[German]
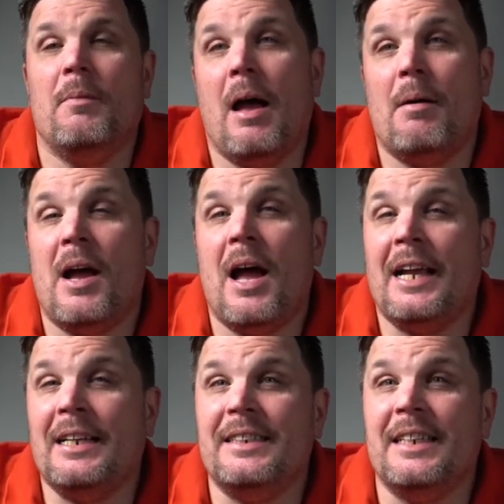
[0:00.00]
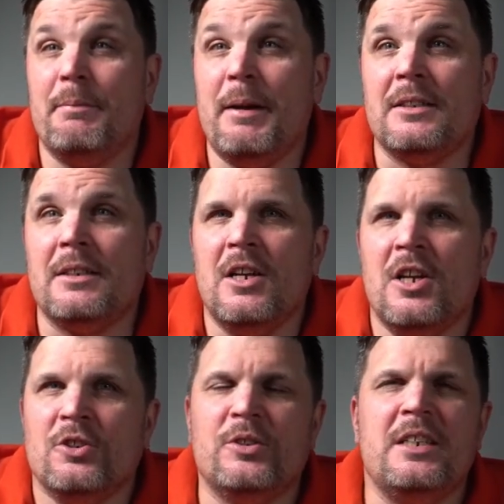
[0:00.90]
Aber ein Segment.
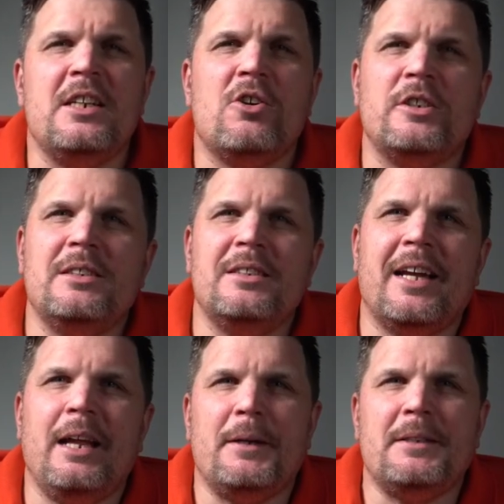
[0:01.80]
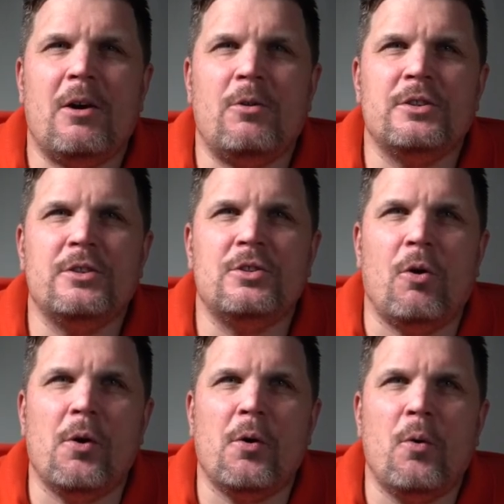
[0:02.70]
So sind die Kosten direkt bei 1000
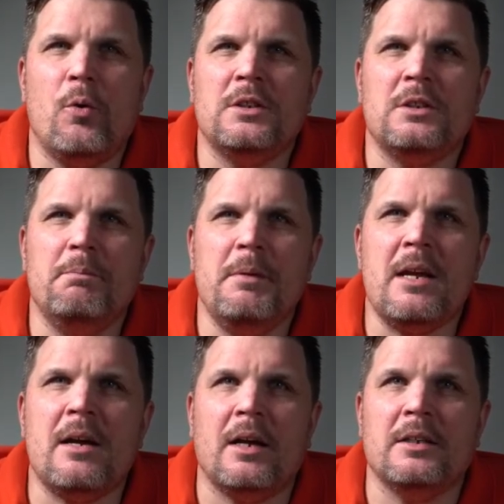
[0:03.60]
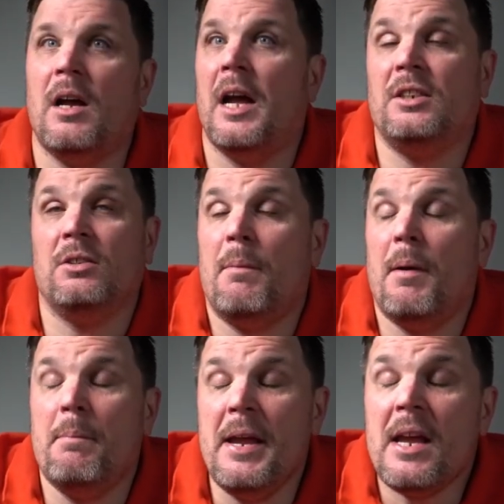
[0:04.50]
Euro und mehr. Also eigentlich sogar
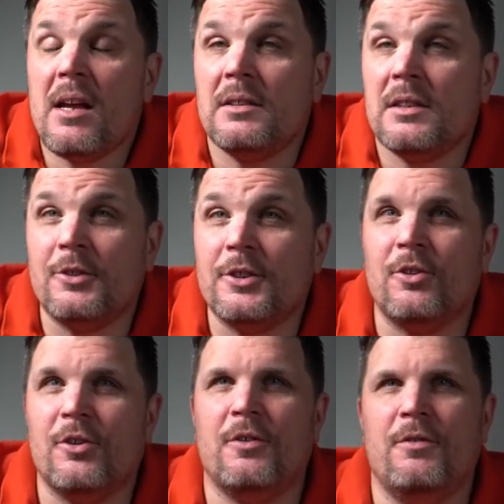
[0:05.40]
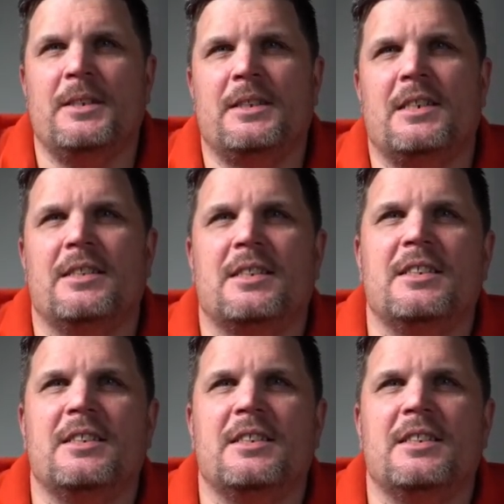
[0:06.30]
bei mehreren 1000 Euro, wenn man es ganz